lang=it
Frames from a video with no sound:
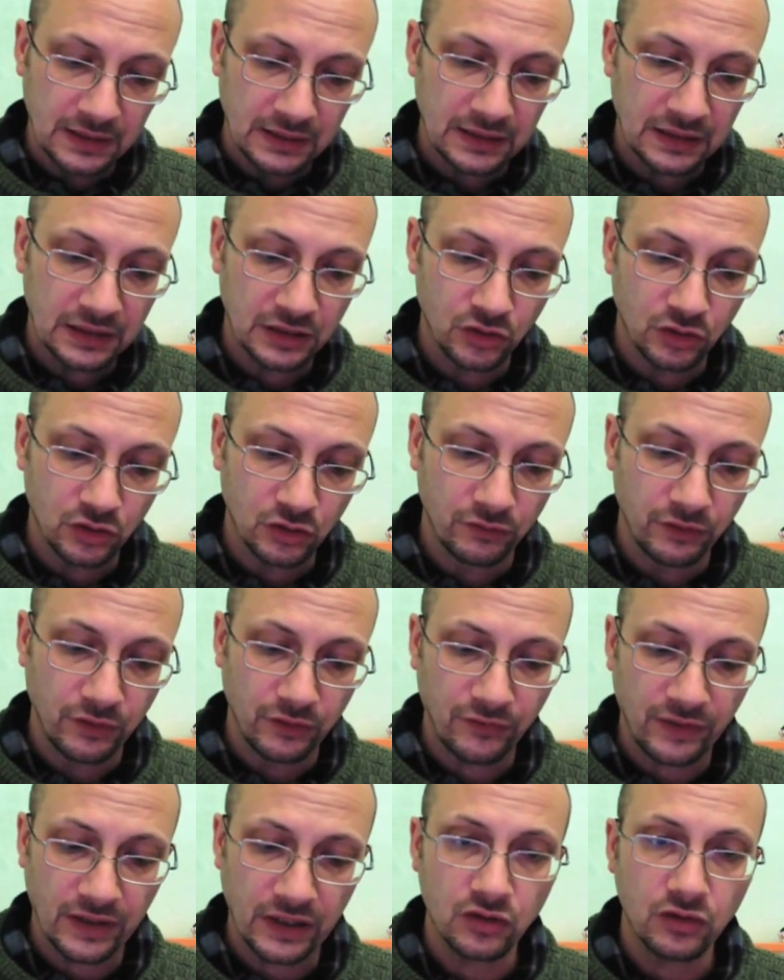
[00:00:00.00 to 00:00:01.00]
Adesso vi
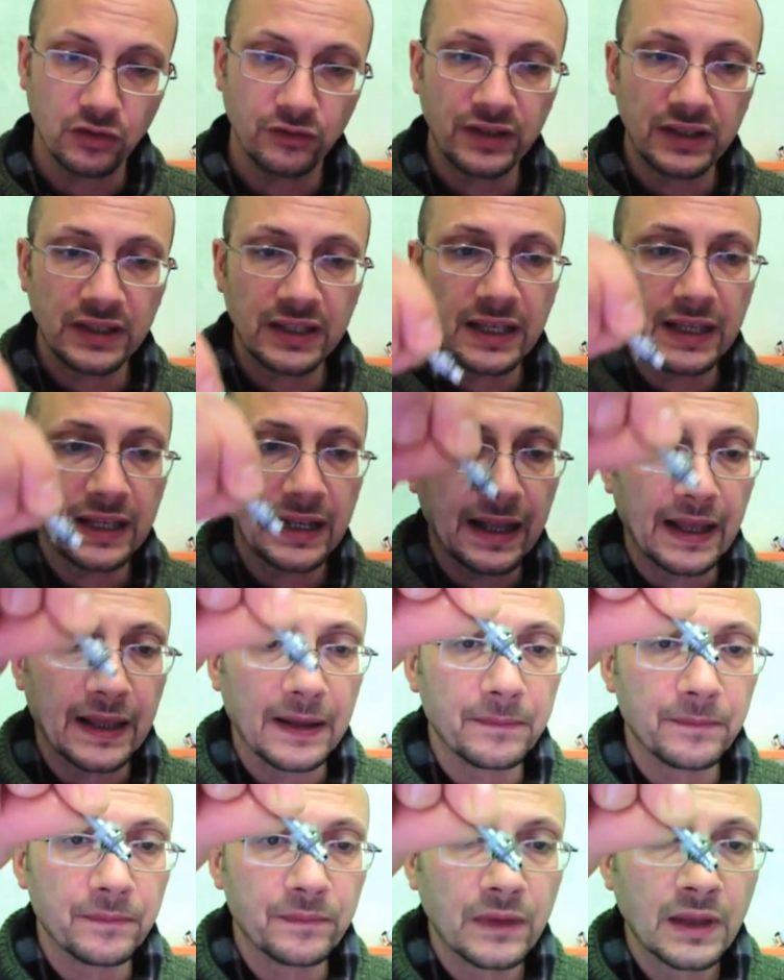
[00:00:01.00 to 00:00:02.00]
faccio vedere
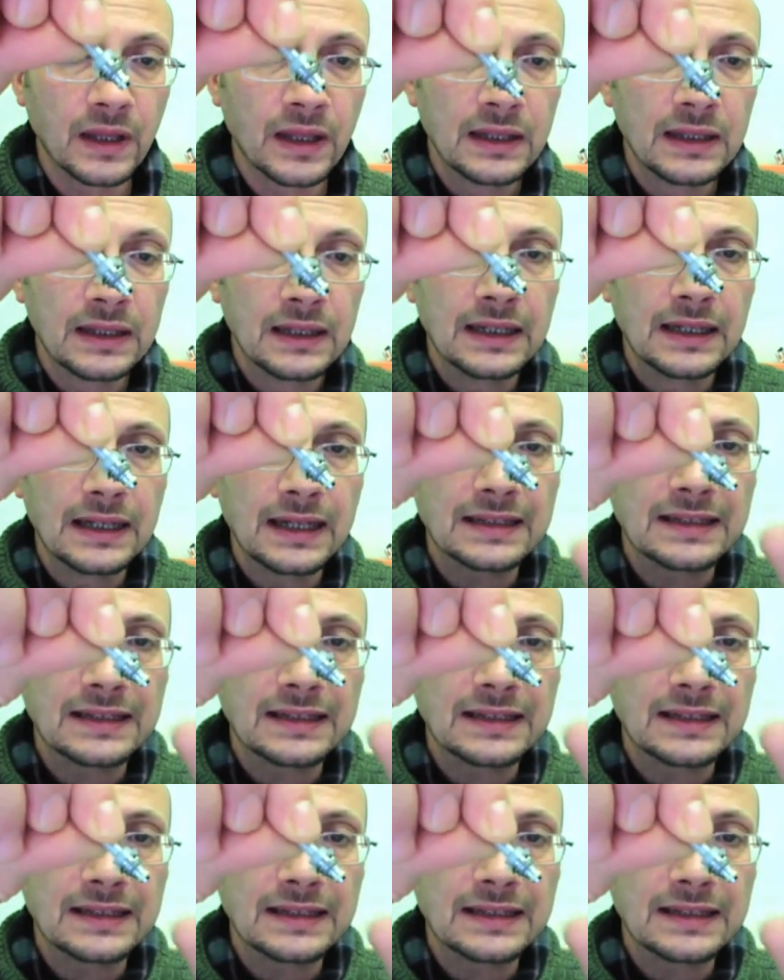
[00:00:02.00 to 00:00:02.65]
la